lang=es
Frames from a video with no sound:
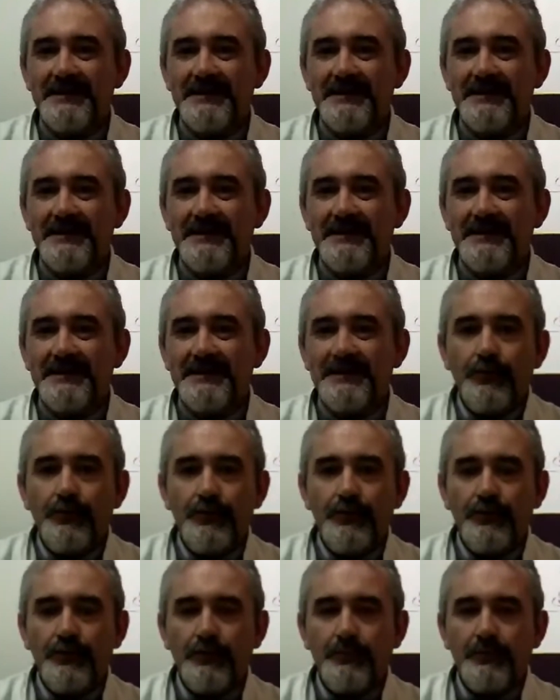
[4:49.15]

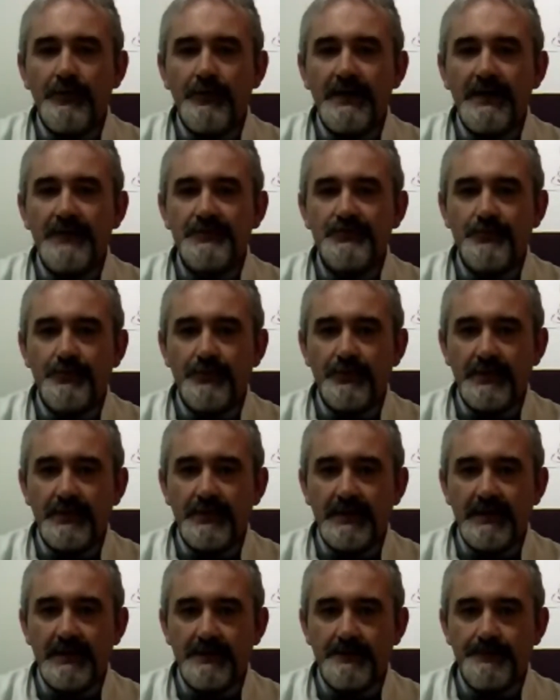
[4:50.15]
no, no
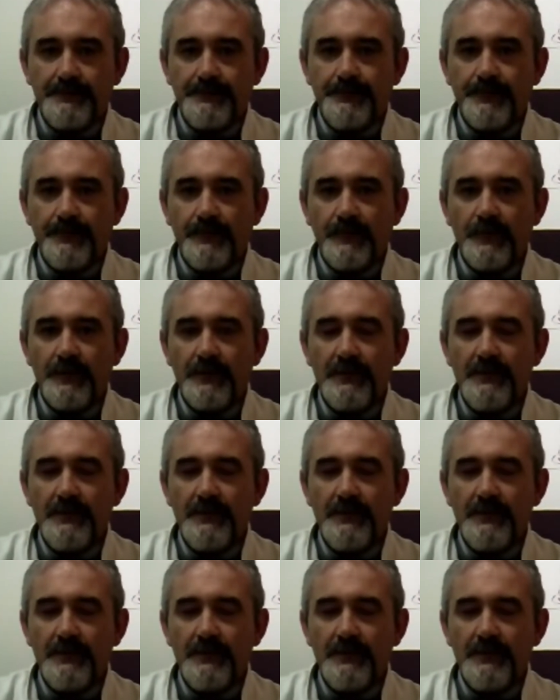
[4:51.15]
podría soportar,